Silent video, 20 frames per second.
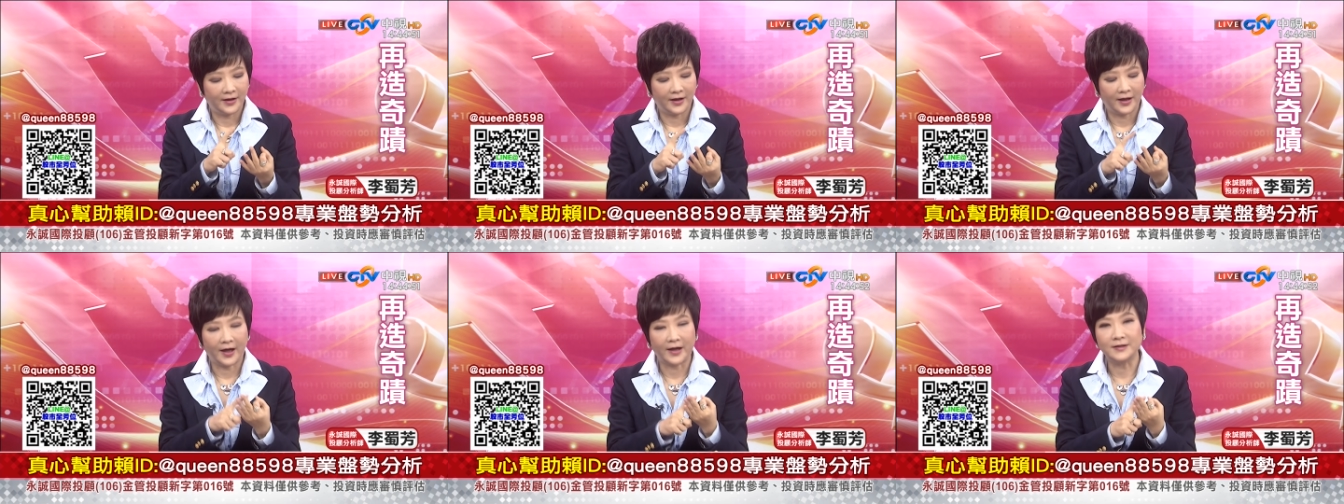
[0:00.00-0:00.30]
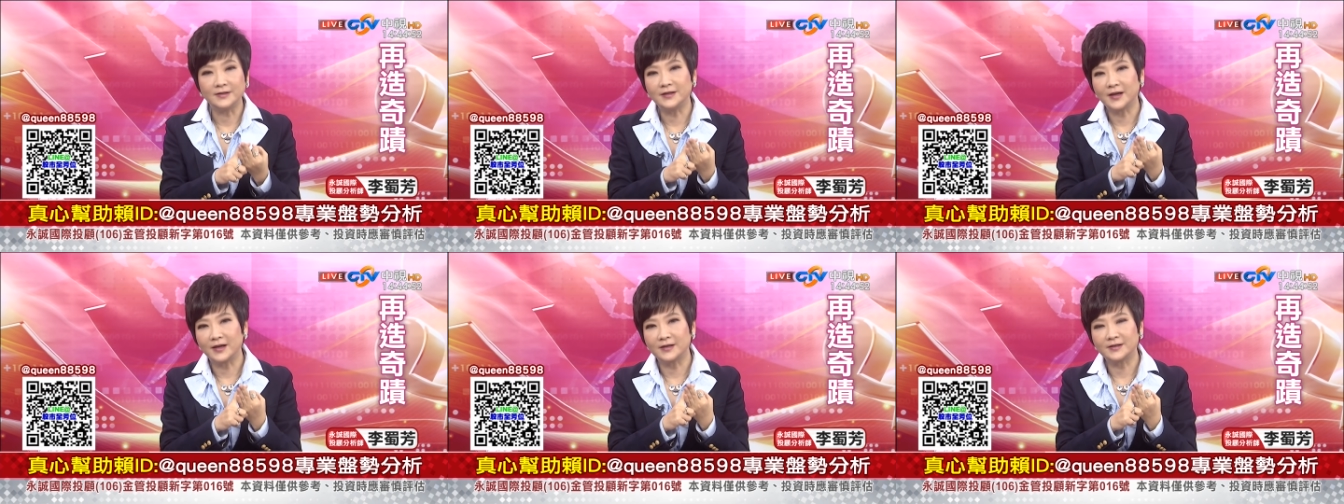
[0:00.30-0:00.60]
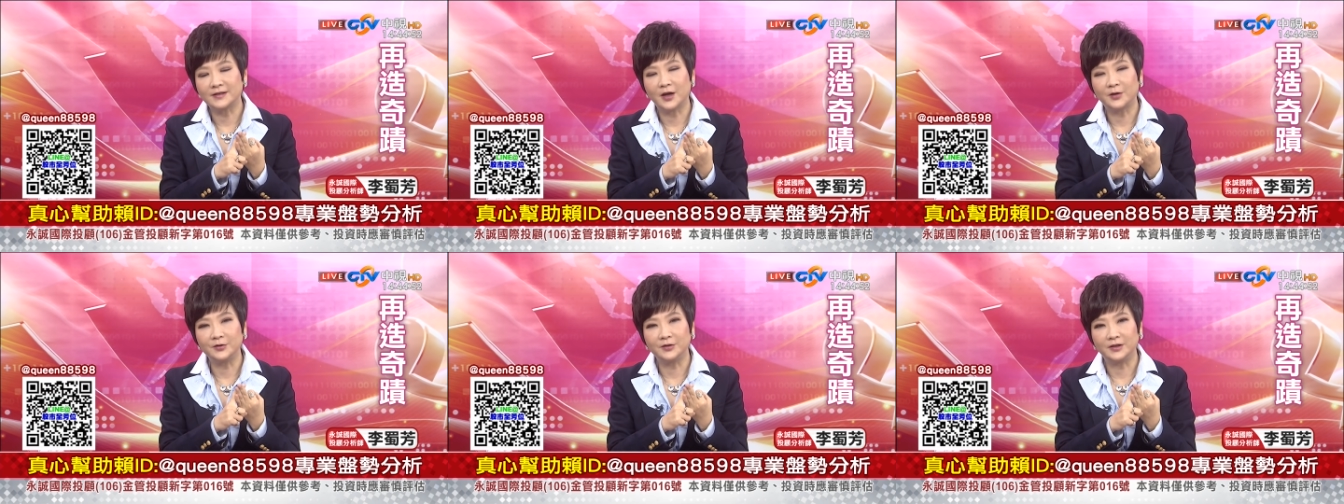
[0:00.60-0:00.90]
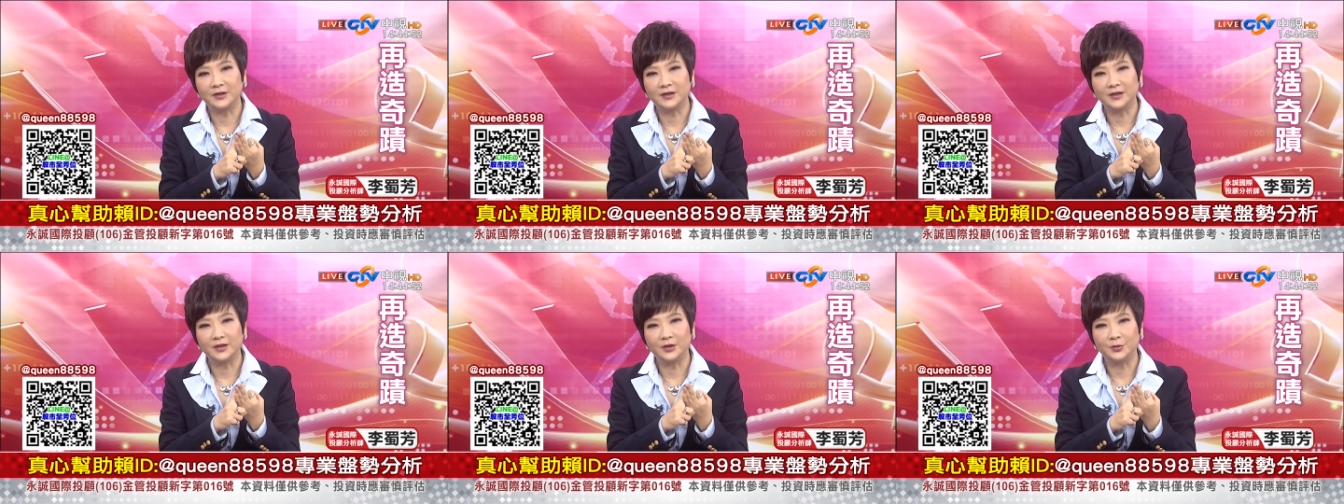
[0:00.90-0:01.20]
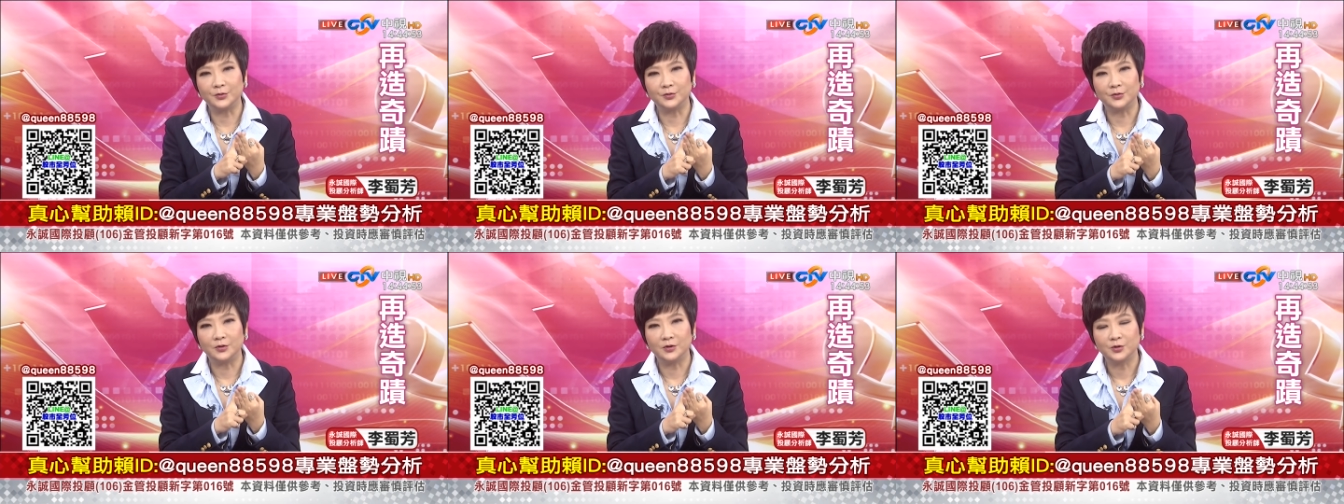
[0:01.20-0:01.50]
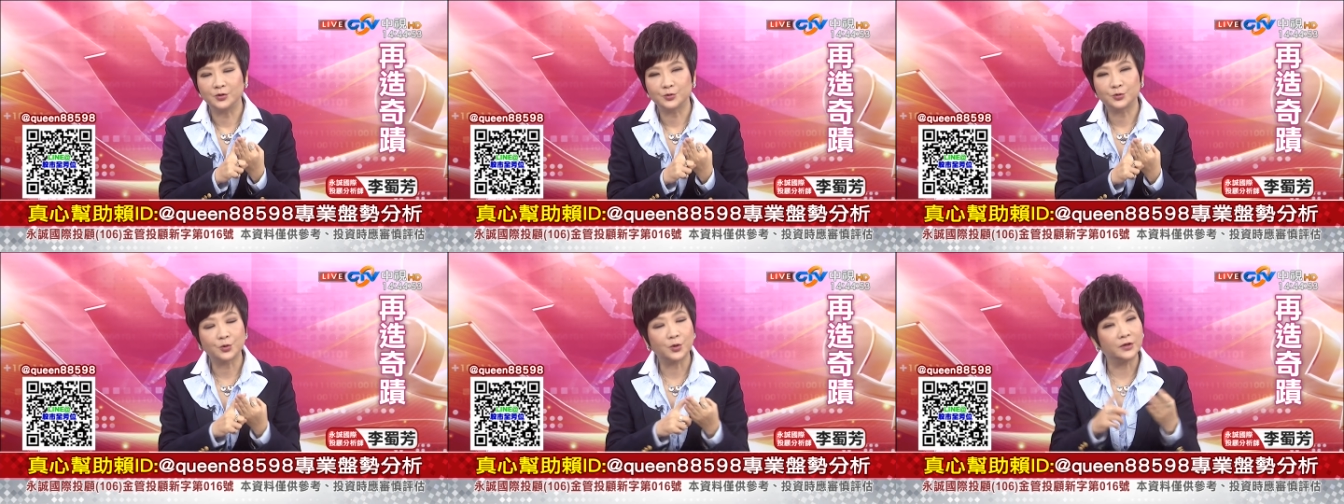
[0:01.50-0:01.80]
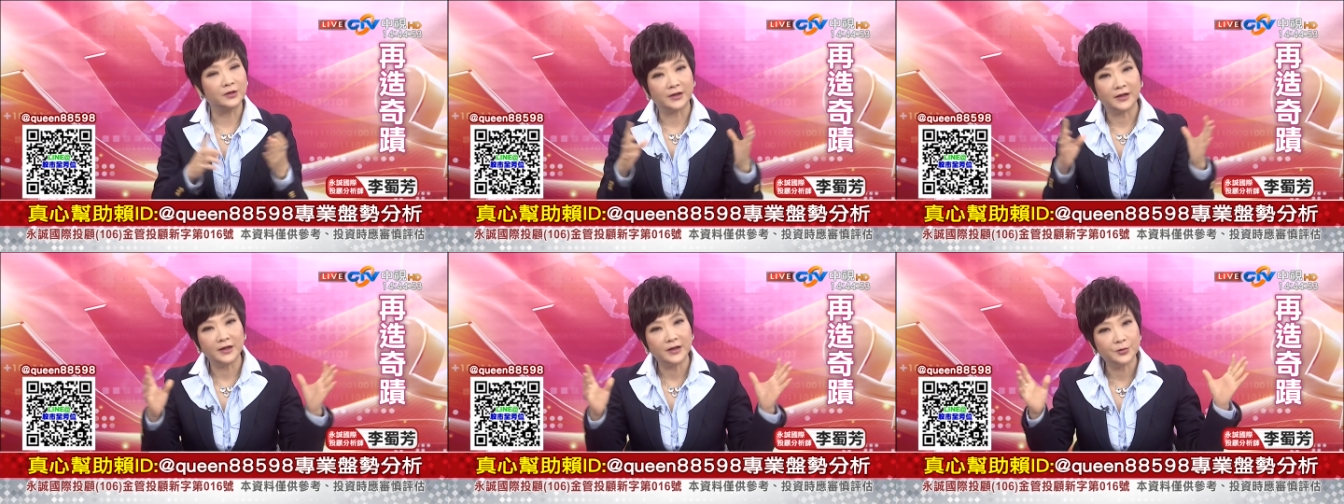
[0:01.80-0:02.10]
寒假效应的个股，所
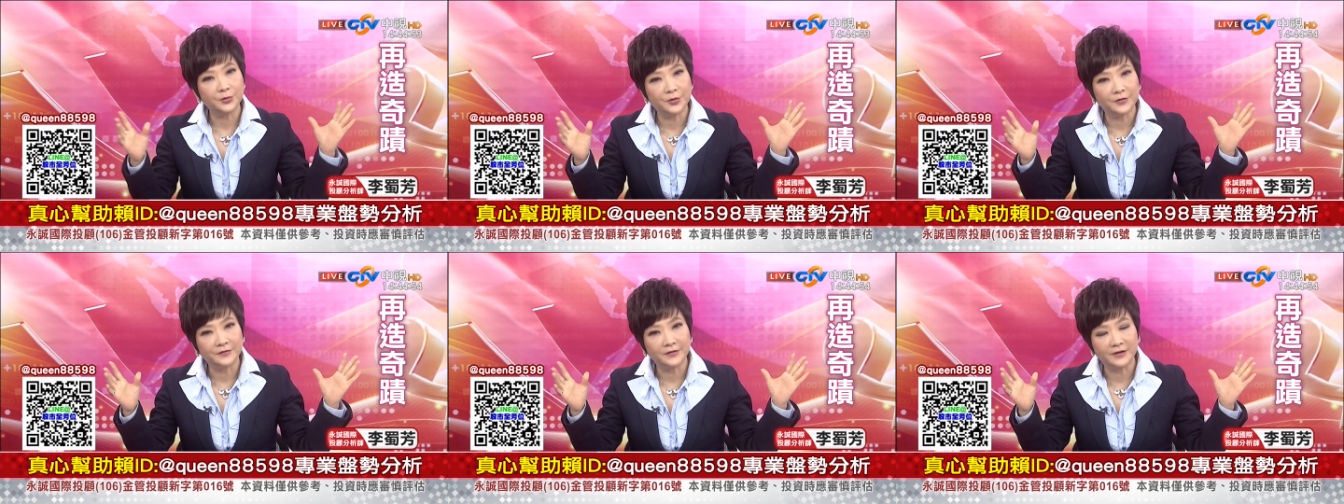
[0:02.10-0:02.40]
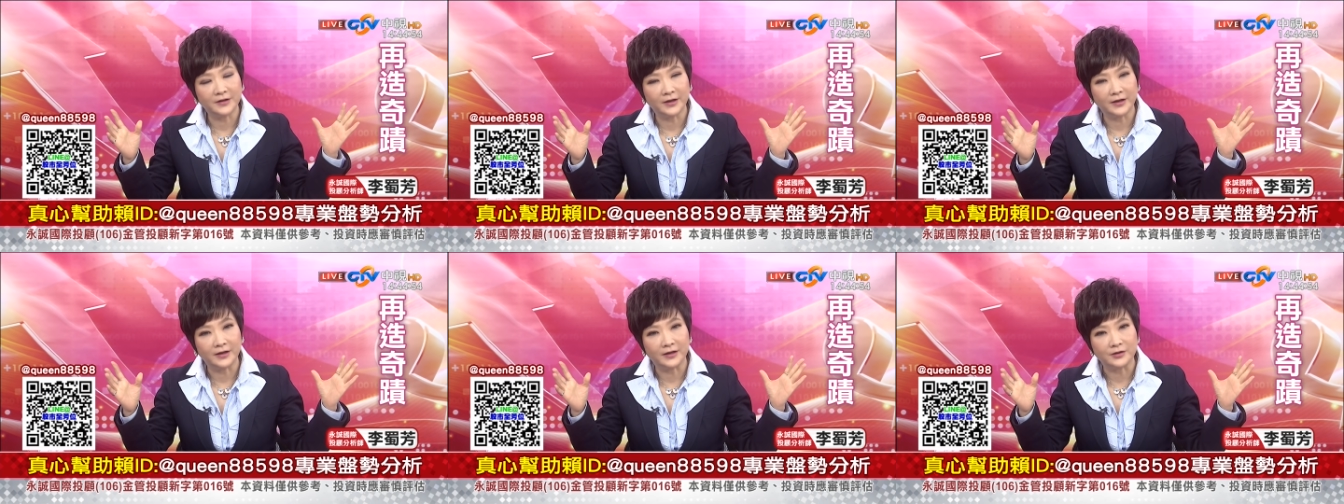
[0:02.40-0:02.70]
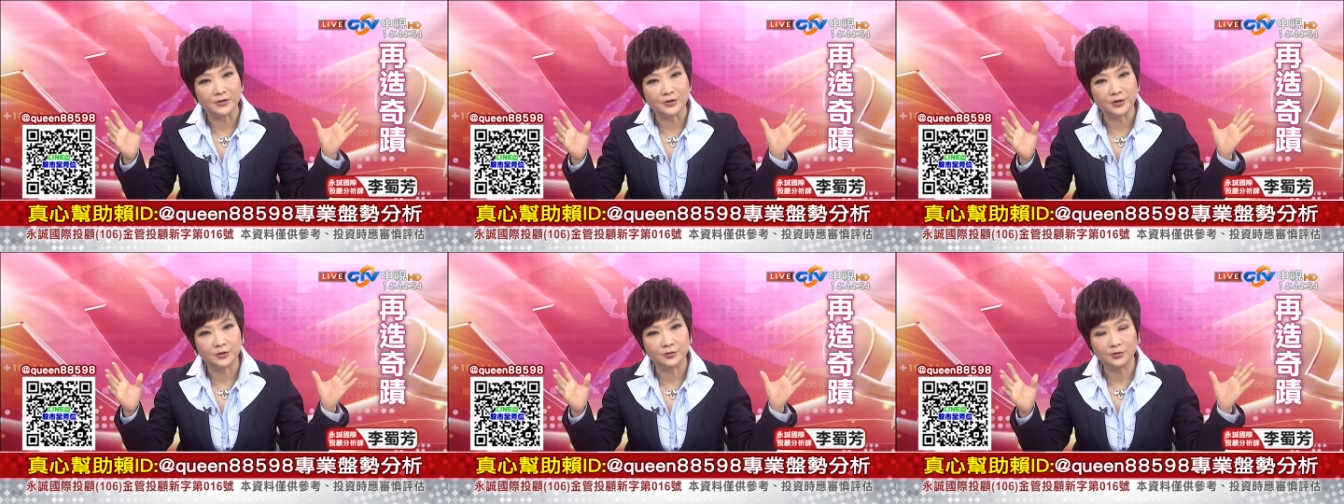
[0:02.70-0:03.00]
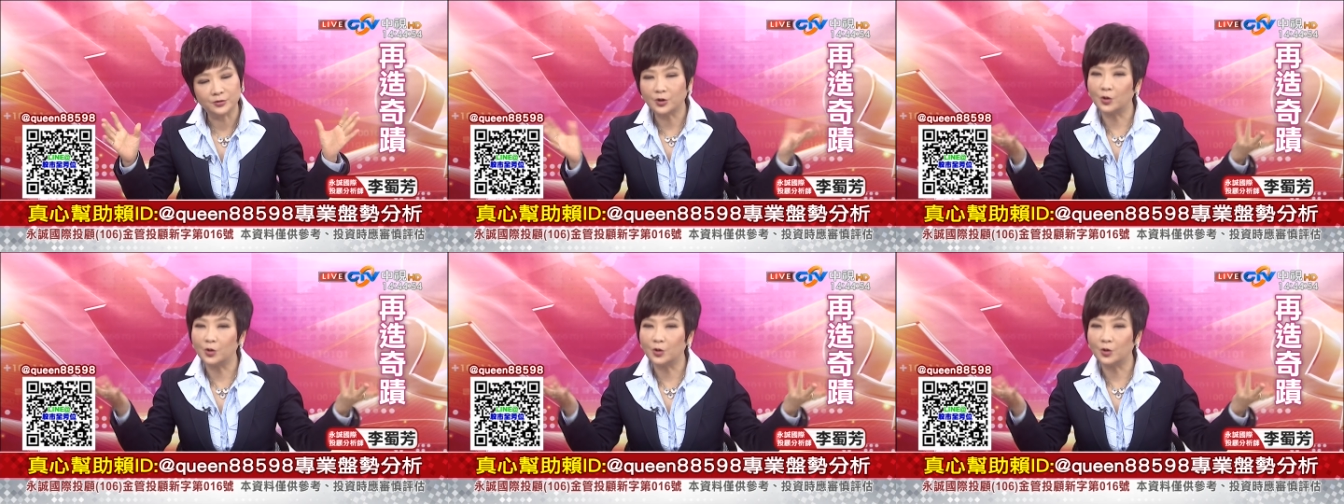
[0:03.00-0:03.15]
有的二月份的营收